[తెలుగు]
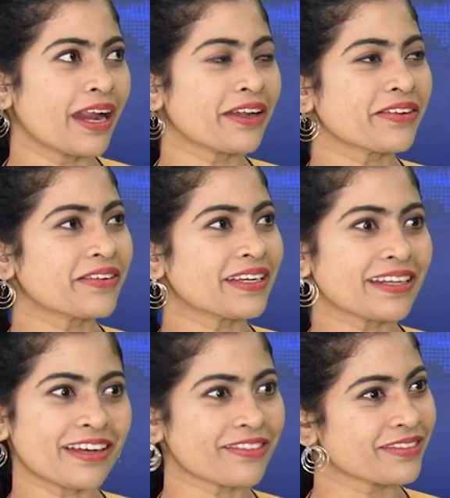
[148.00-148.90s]
అంటుంటే
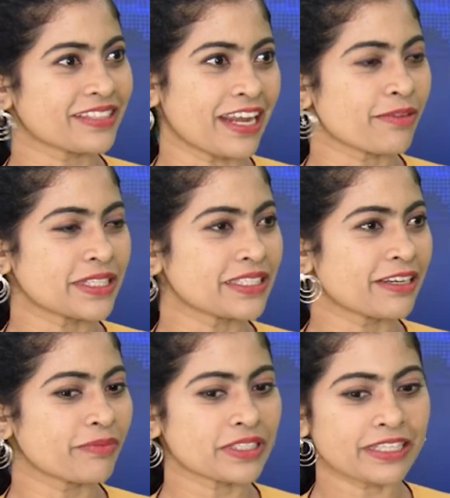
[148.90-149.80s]
నాకు చాలా మంచిగా
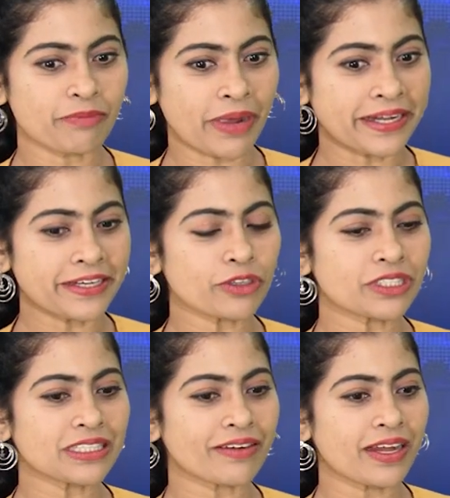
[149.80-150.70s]
అనిపిస్తుంది నేను బయటకు
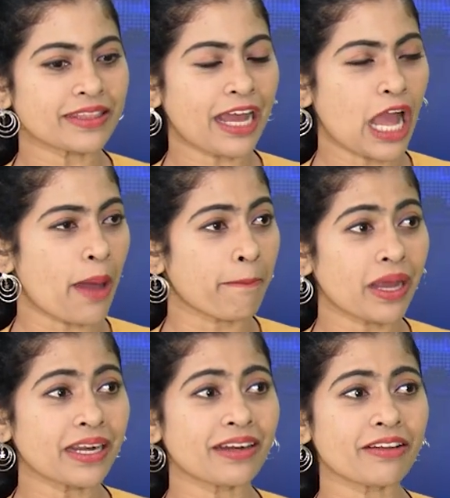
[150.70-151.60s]
వచ్చిన తర్వాత అమ్మ
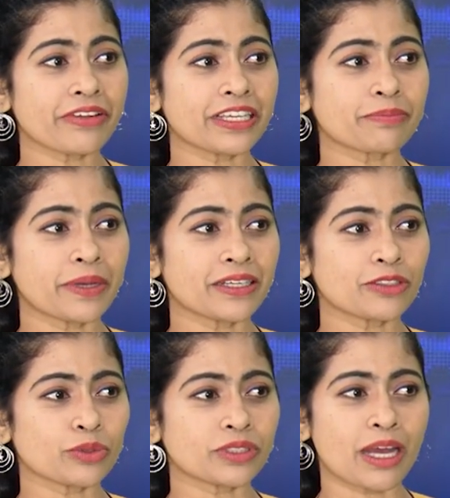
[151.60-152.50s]
నాన్న ఫేస్ పైన
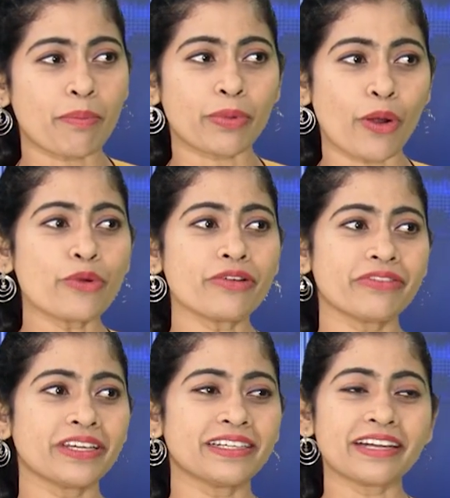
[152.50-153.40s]
చూసిన ప్రౌడ్
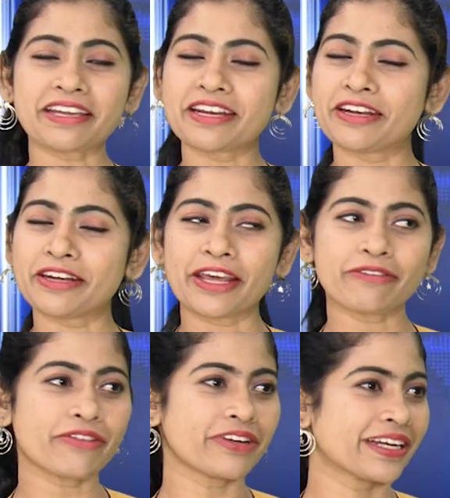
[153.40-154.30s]
ఫీలింగ్ ఐ కెన్
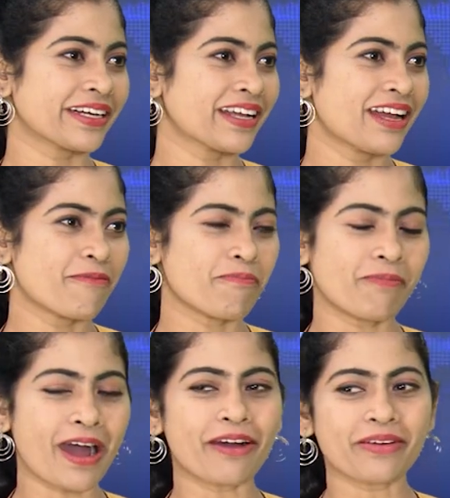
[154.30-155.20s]
నెవర్ ఫర్గెట్
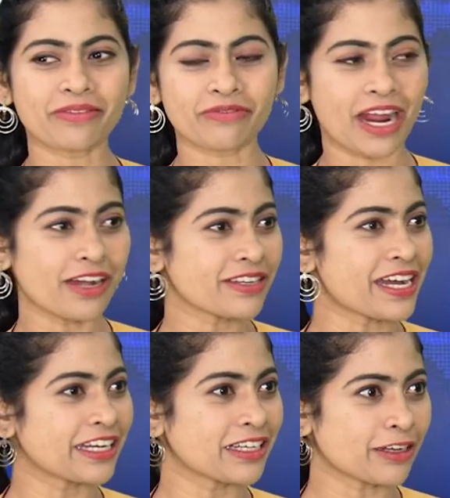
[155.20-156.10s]
బా వాళ్ళు
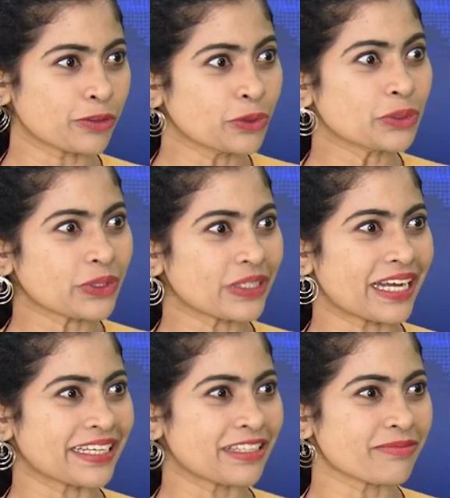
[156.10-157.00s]
కానీ నా కూతురు
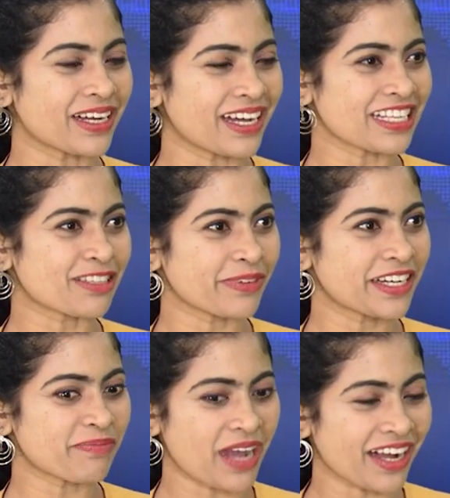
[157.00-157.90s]
కానీ మా
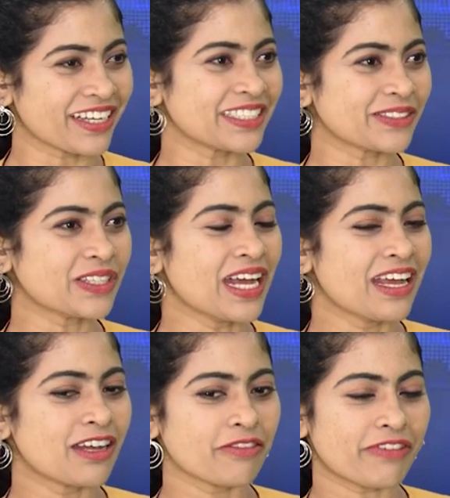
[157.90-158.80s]
హస్బెండ్ మా అక్కలు
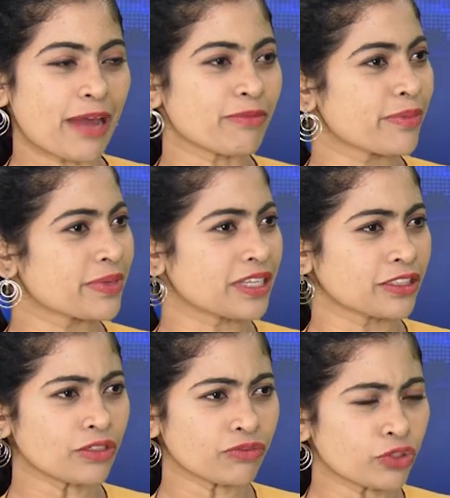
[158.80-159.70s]
ఫ్యామిలీ ఫ్యామిలీ మెంబర్స్
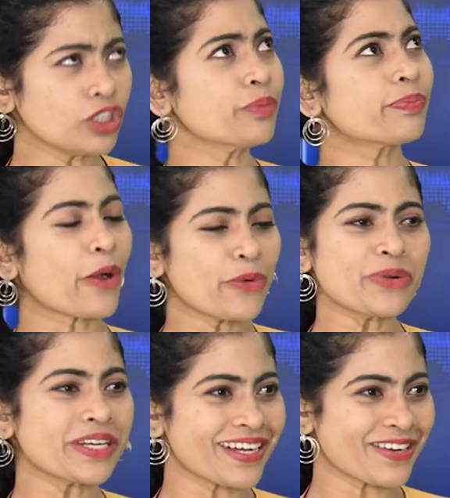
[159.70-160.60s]
అందరూ ఫుల్
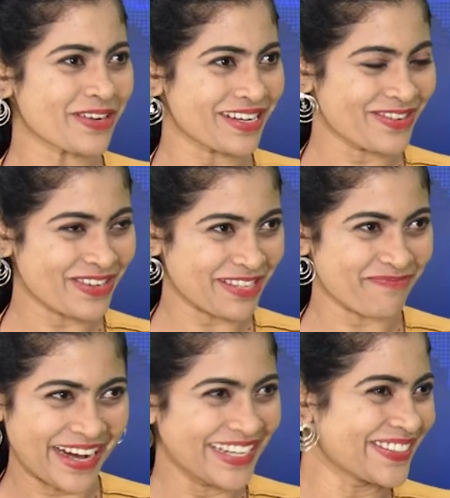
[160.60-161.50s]
ప్రౌడ్ గా ఒక ఒక
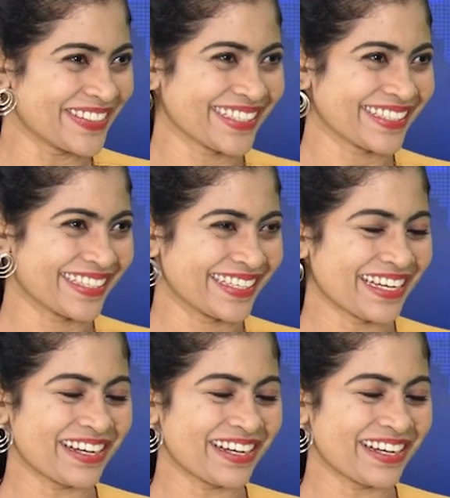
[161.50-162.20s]
స్మైల్ ఉండింది